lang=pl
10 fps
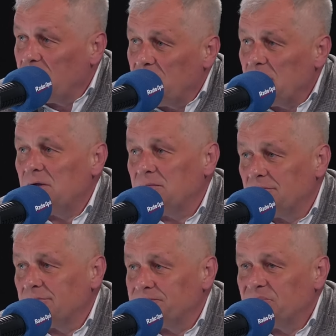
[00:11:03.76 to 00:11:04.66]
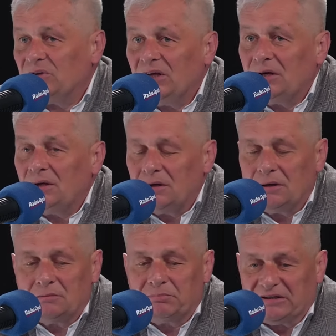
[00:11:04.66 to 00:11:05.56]
i, mm, mm, i, i
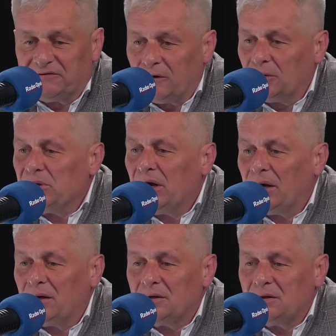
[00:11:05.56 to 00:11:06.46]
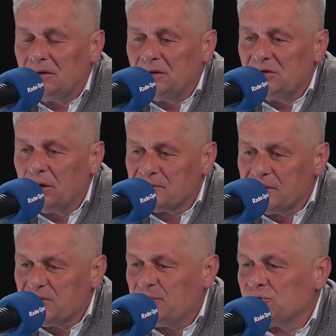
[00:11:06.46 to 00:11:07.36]
y, Platformie, i, i,
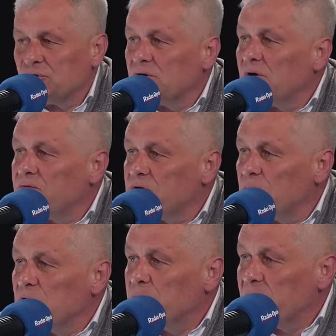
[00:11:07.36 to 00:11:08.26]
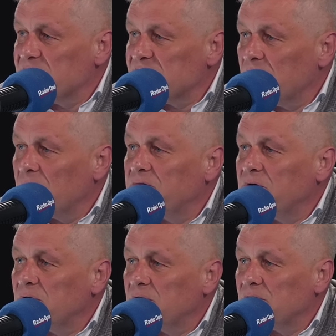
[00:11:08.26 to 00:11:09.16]
śląskim samorządowcom, i
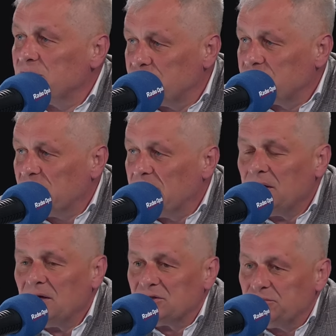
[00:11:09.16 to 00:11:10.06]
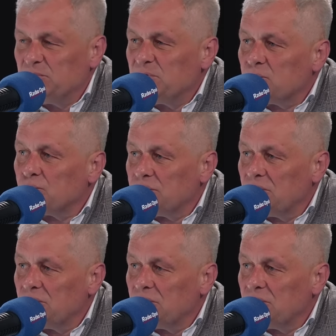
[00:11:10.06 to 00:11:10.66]
PSL-owi y, życzę. Żebyśmy I z tymi służyli...